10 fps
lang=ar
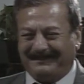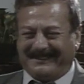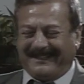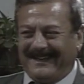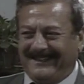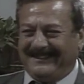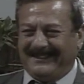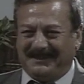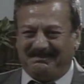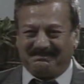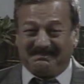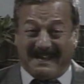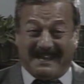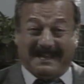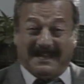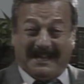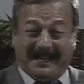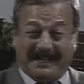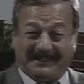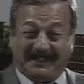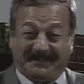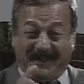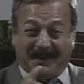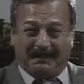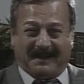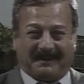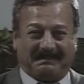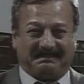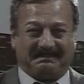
متهيألي هي دي الضربة